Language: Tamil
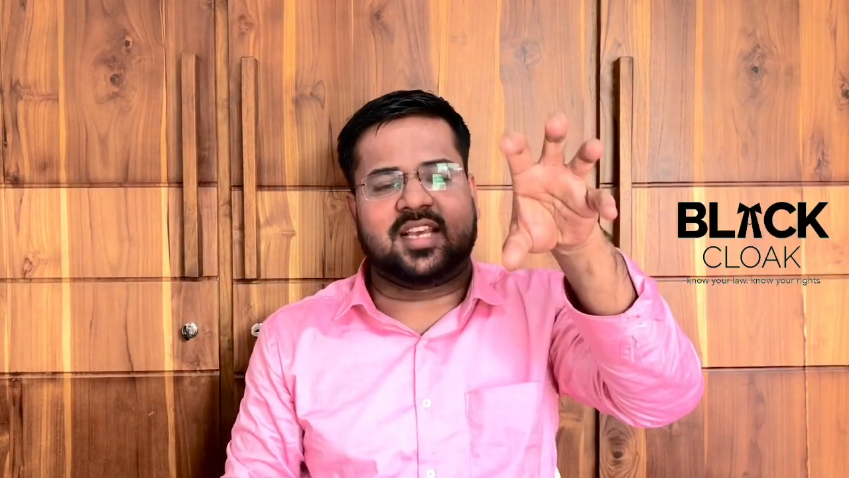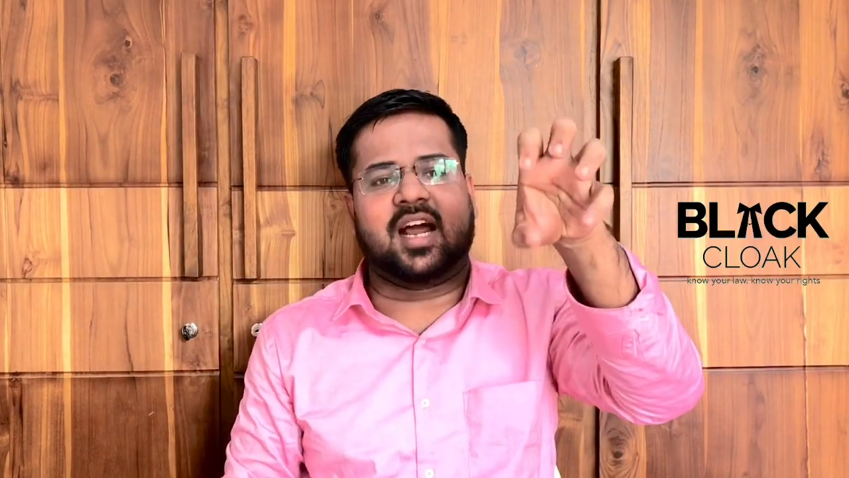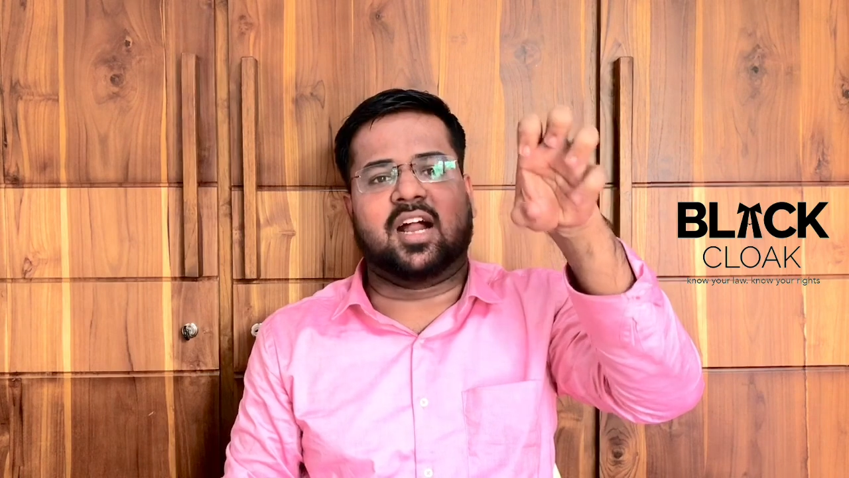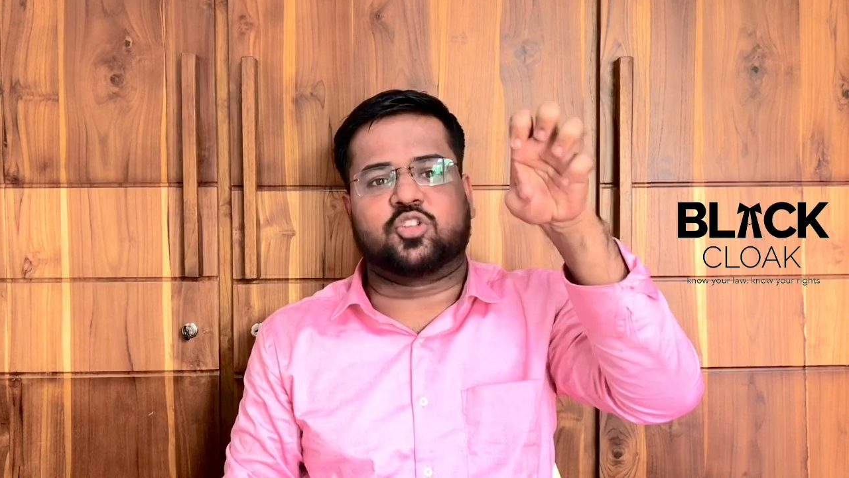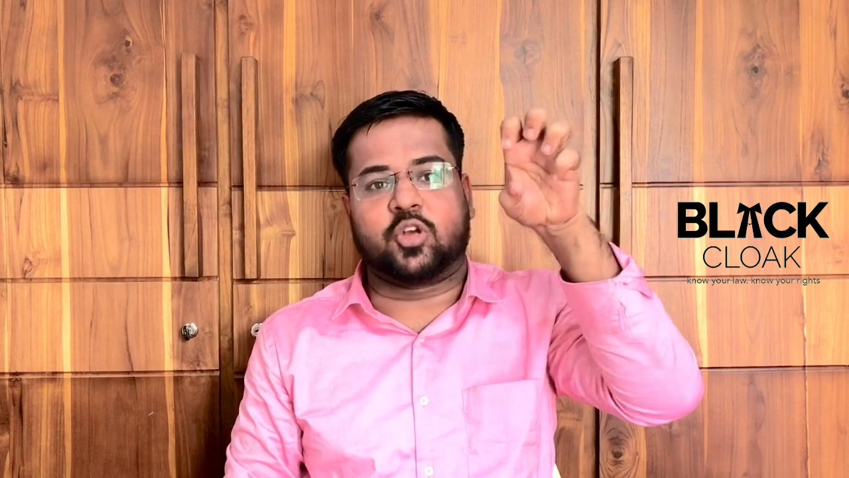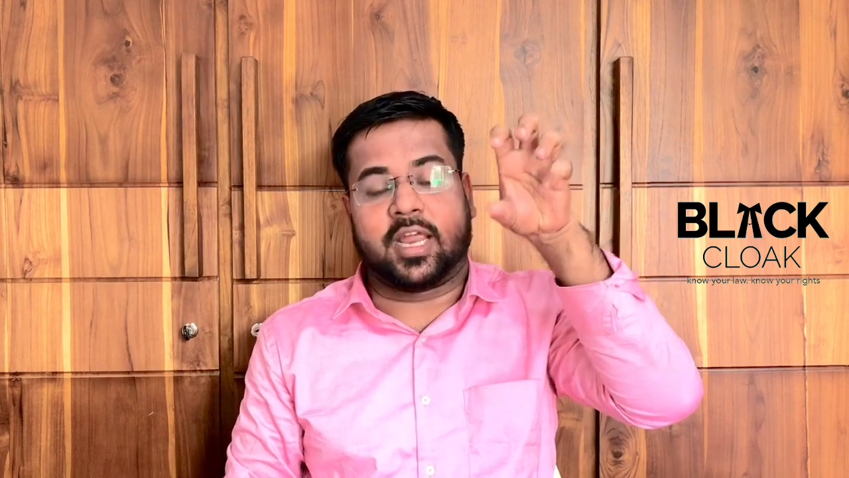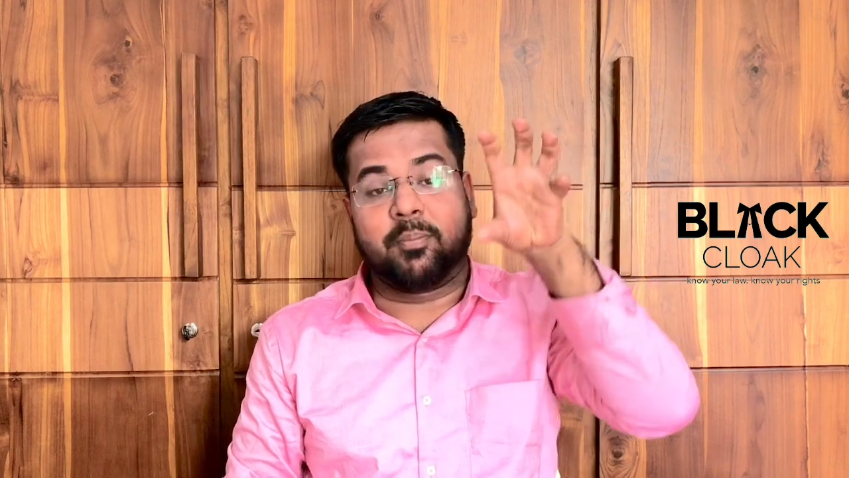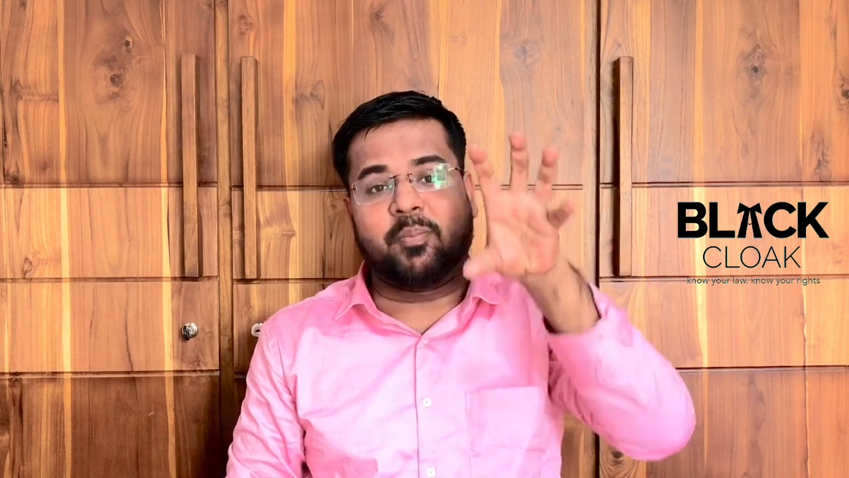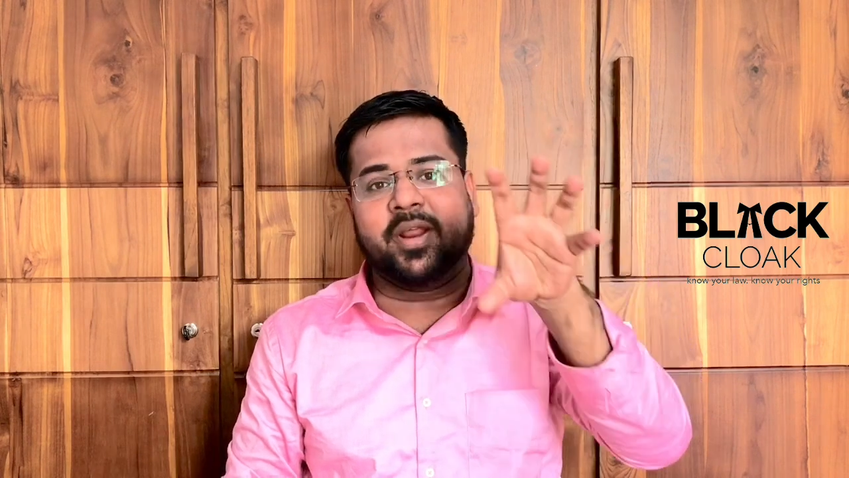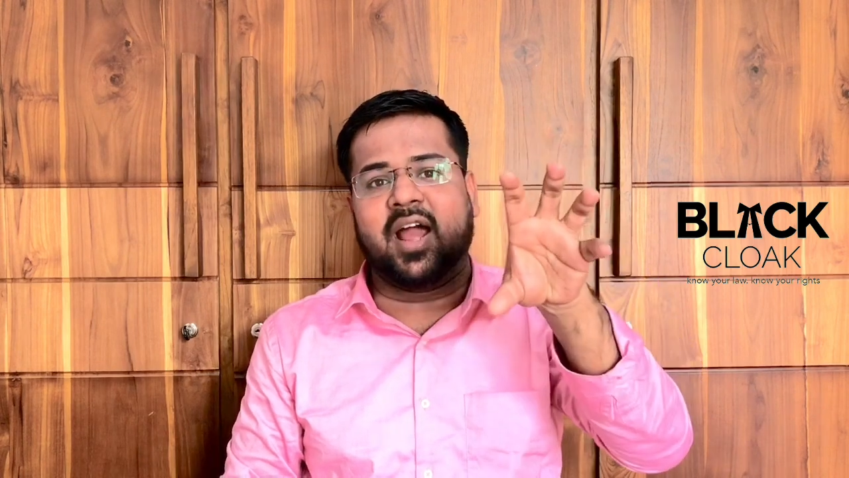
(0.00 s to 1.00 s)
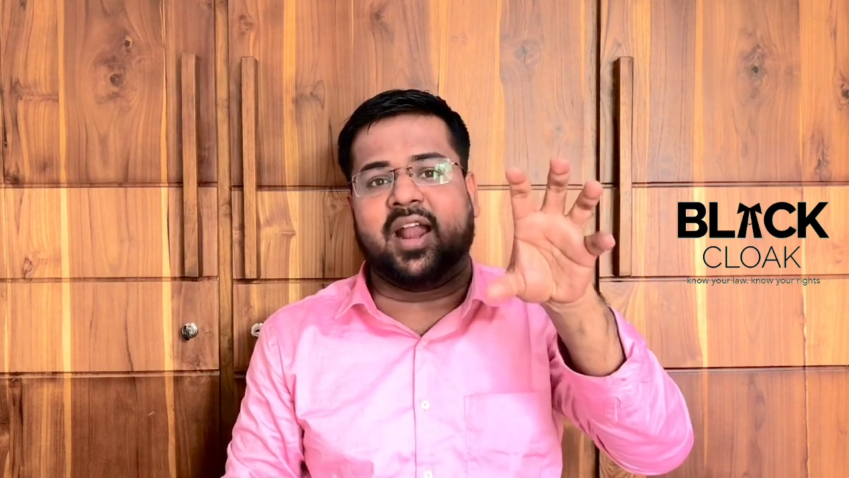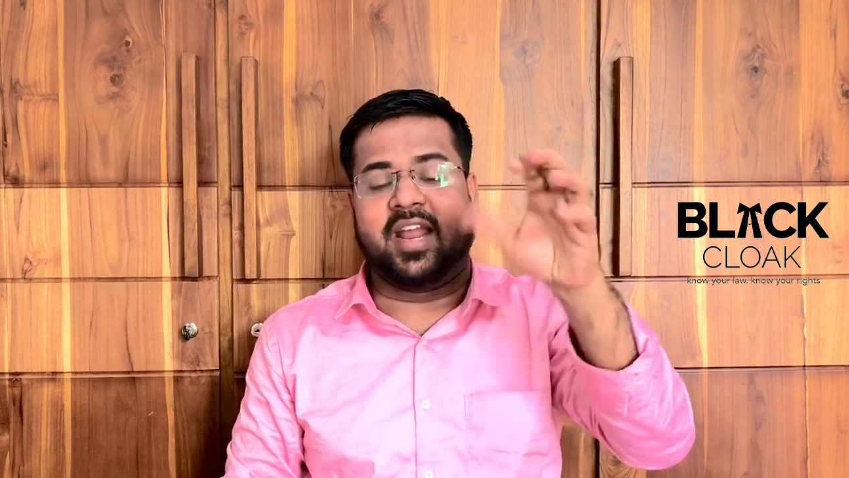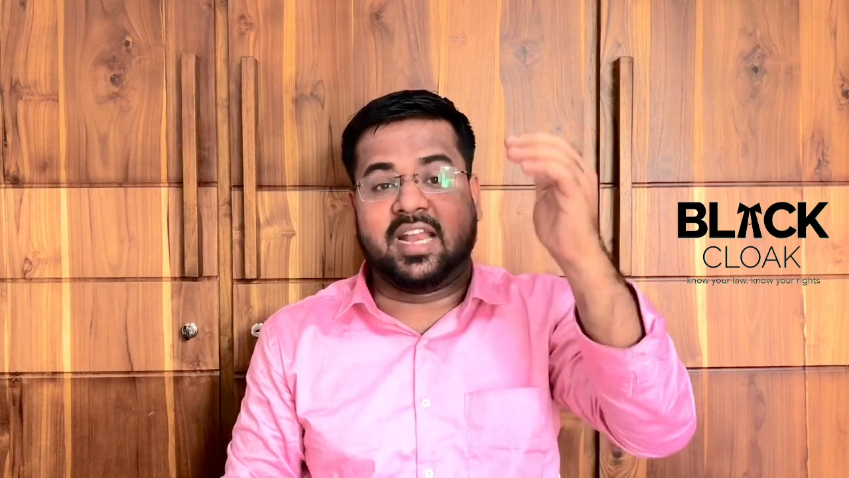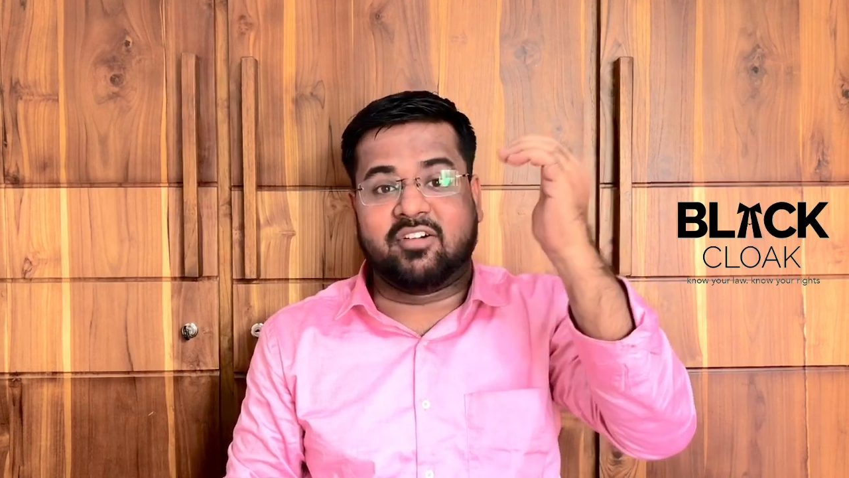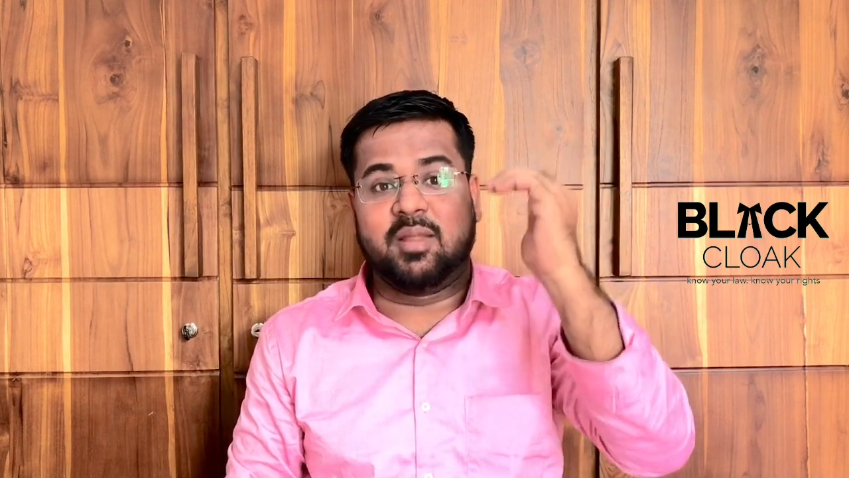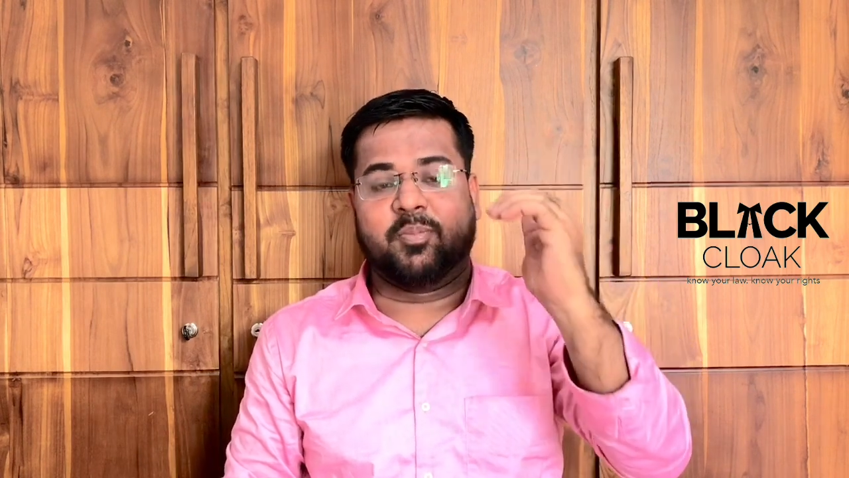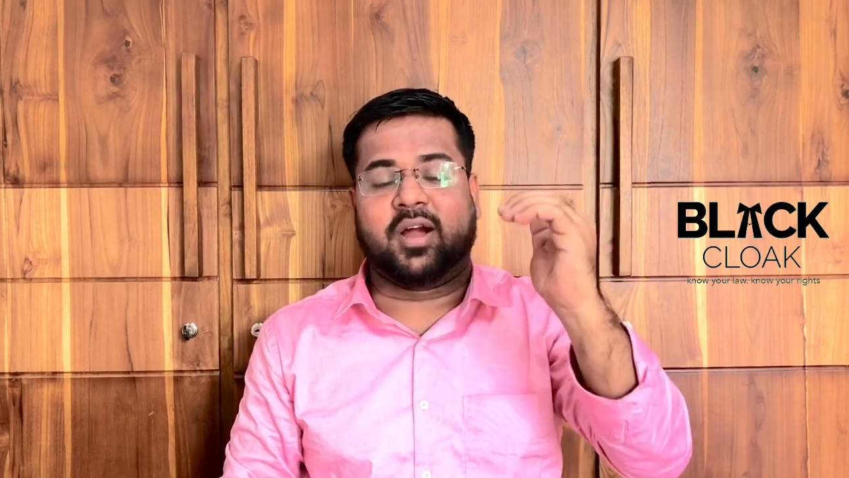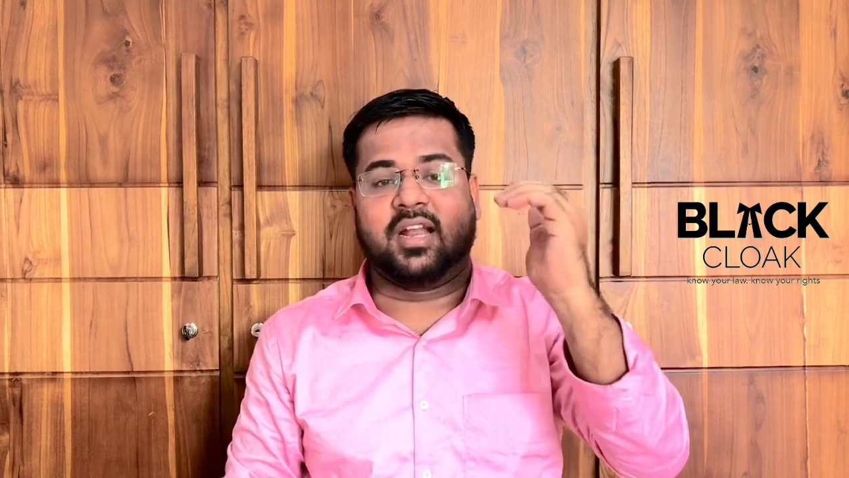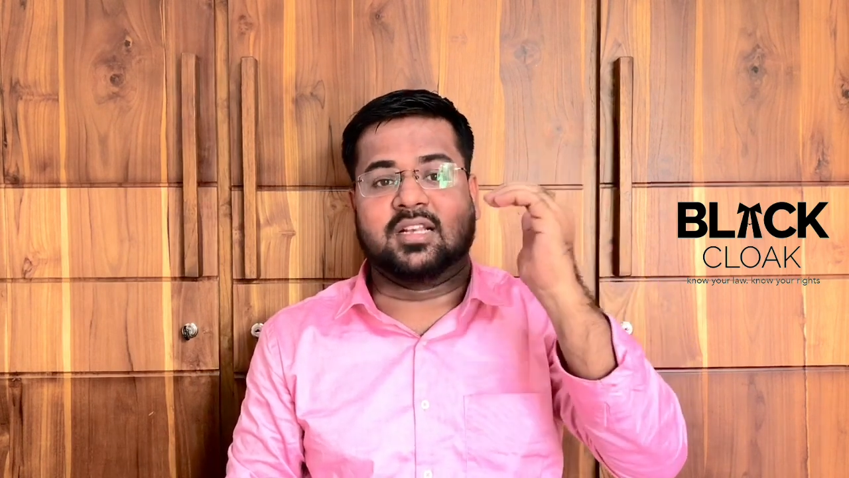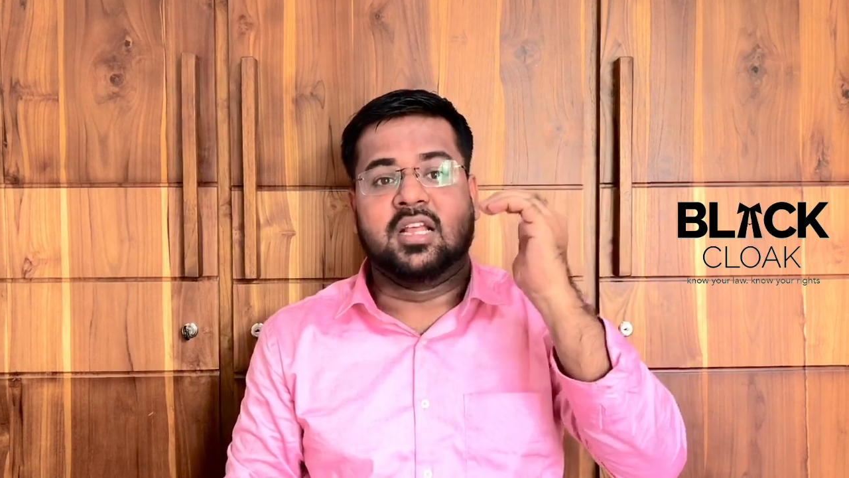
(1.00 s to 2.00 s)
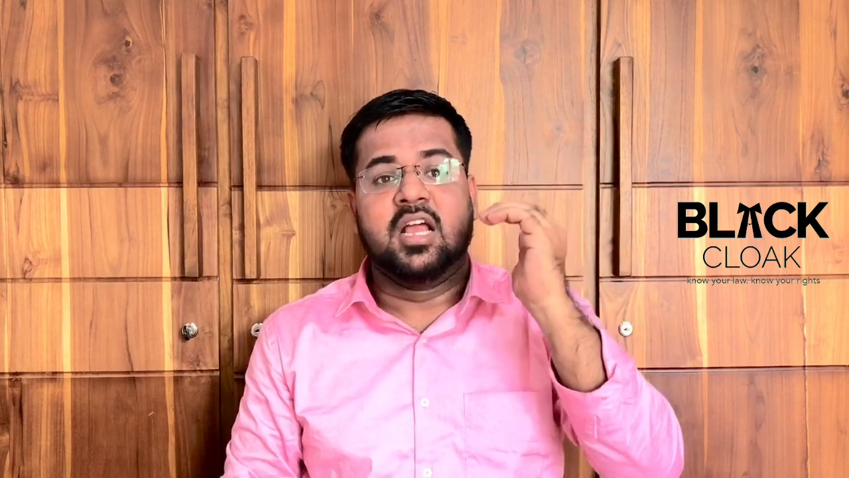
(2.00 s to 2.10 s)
செய்கிறாங்கன்னு சொன்னால் எப்படியான இனவழிப்புகள்